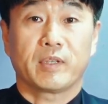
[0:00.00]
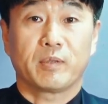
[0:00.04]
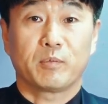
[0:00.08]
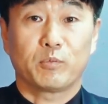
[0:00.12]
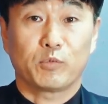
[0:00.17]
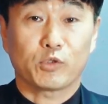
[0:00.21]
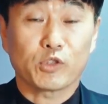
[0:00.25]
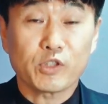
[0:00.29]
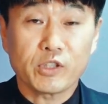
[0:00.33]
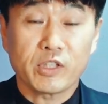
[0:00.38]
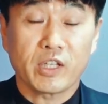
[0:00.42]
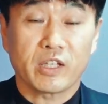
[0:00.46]

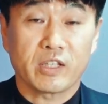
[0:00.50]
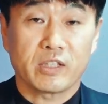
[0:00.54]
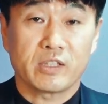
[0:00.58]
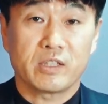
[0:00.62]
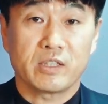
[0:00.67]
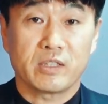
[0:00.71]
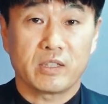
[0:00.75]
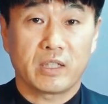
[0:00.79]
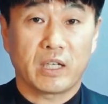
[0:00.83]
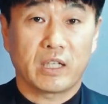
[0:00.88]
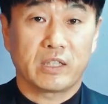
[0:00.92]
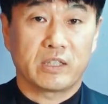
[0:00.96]
무슨
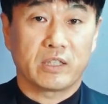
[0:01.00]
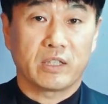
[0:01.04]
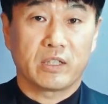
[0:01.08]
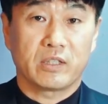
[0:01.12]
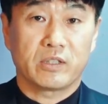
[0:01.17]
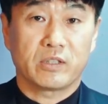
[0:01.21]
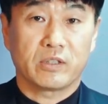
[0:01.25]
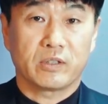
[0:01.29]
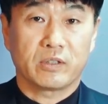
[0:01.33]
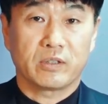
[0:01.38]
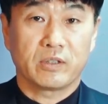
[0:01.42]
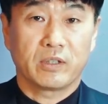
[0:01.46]
얘기신지
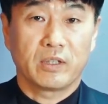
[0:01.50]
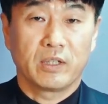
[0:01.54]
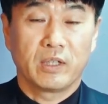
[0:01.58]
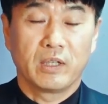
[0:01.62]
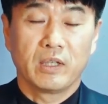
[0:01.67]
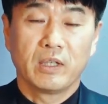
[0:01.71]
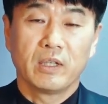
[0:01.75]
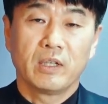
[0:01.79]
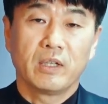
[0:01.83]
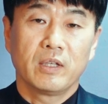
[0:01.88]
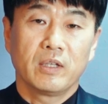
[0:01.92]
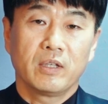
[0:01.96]
아시겠죠?
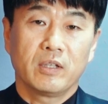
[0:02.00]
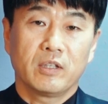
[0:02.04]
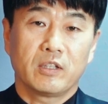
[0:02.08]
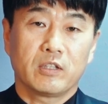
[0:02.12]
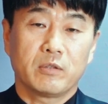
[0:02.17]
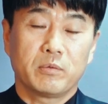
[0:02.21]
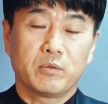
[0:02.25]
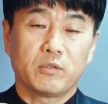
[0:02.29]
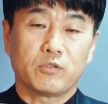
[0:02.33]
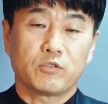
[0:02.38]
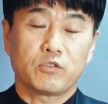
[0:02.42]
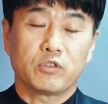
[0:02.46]

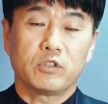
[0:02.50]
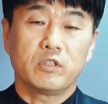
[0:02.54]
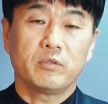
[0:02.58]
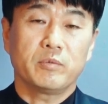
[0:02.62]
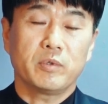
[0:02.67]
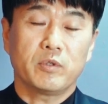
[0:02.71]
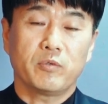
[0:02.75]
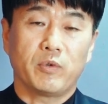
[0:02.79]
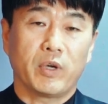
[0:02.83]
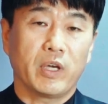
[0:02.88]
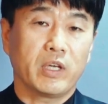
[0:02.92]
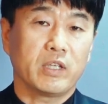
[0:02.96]
여러분,
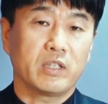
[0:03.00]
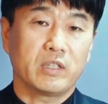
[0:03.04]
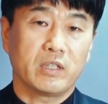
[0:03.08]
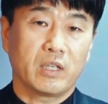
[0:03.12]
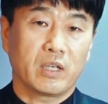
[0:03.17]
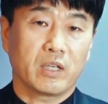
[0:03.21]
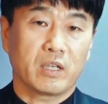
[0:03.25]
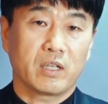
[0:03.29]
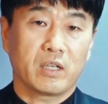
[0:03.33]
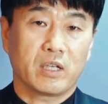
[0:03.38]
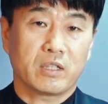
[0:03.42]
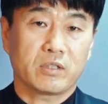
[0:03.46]
주님이 왜 이
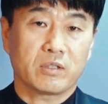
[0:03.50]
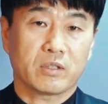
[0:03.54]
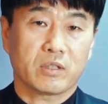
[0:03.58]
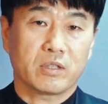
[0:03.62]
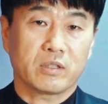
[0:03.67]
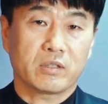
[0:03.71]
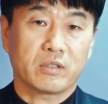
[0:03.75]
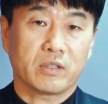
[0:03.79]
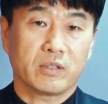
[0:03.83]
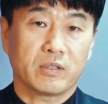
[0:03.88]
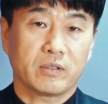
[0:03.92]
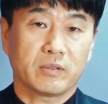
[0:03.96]
얘기를
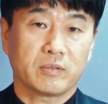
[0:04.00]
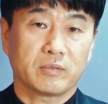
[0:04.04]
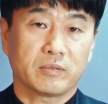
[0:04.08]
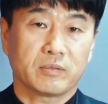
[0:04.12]
하셨겠어요?